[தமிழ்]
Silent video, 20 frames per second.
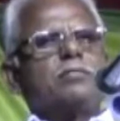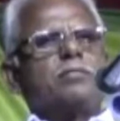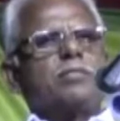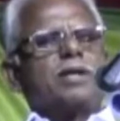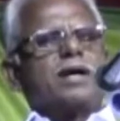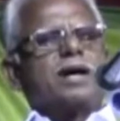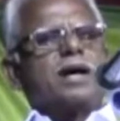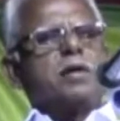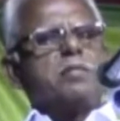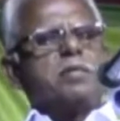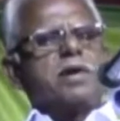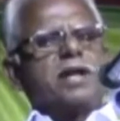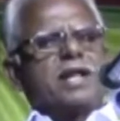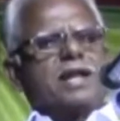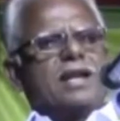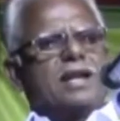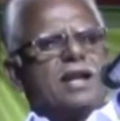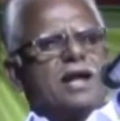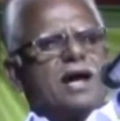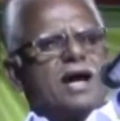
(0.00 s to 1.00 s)
பிராமணர்
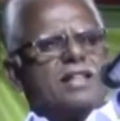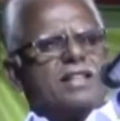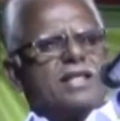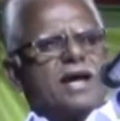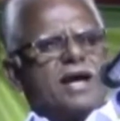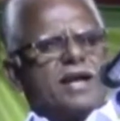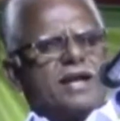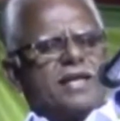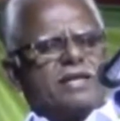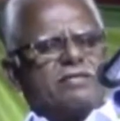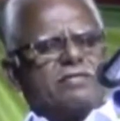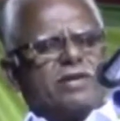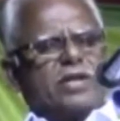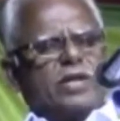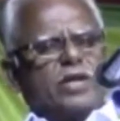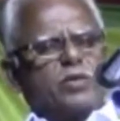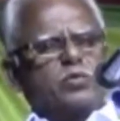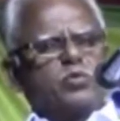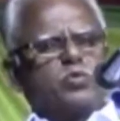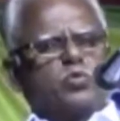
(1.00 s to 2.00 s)
அல்லாத
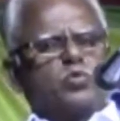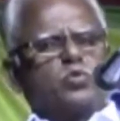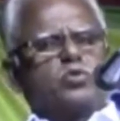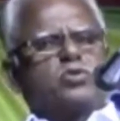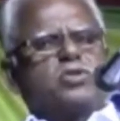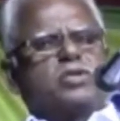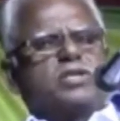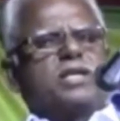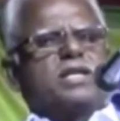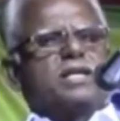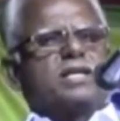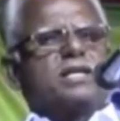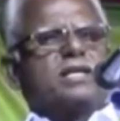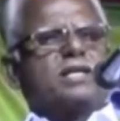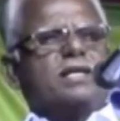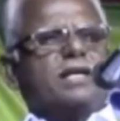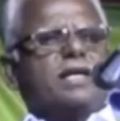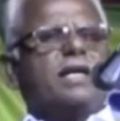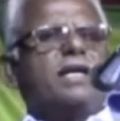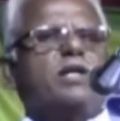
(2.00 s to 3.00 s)
அனைவரையும்
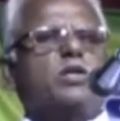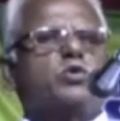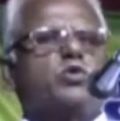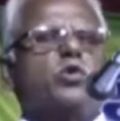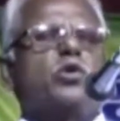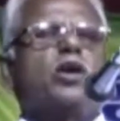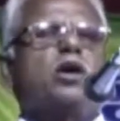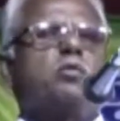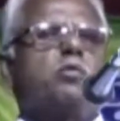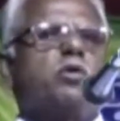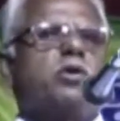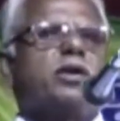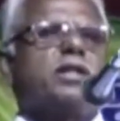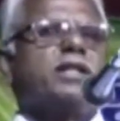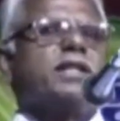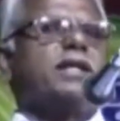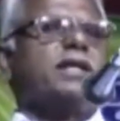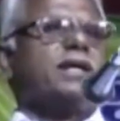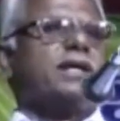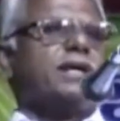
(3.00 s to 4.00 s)
சூத்திரர்கள் என்று சொன்ன
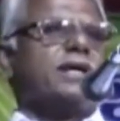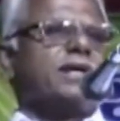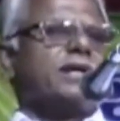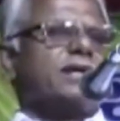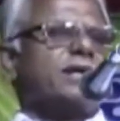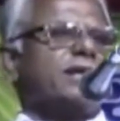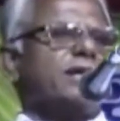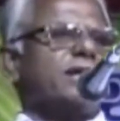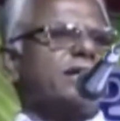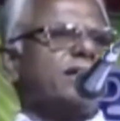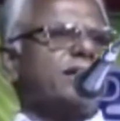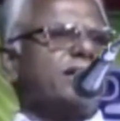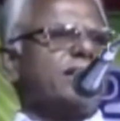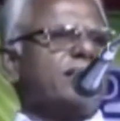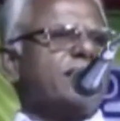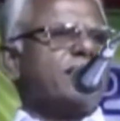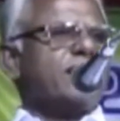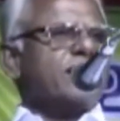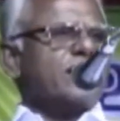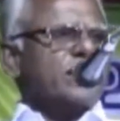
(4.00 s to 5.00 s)
பொழுது
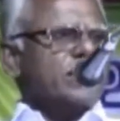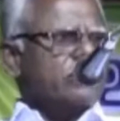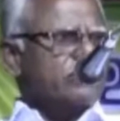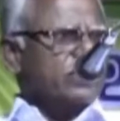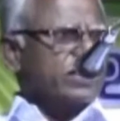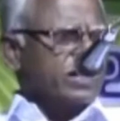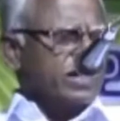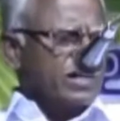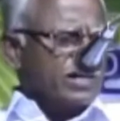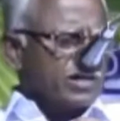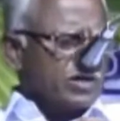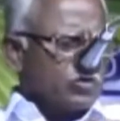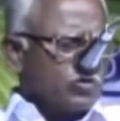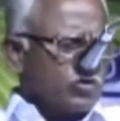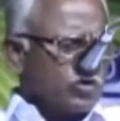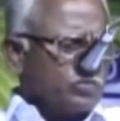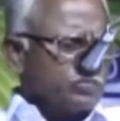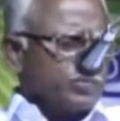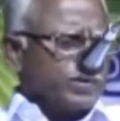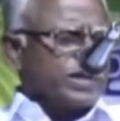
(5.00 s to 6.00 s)
இவர்களுக்கு
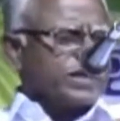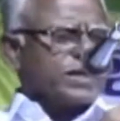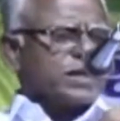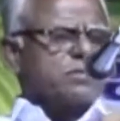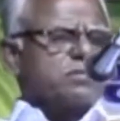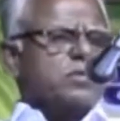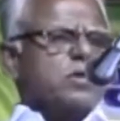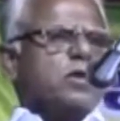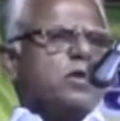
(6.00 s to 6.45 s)
ஒரு பட்டம்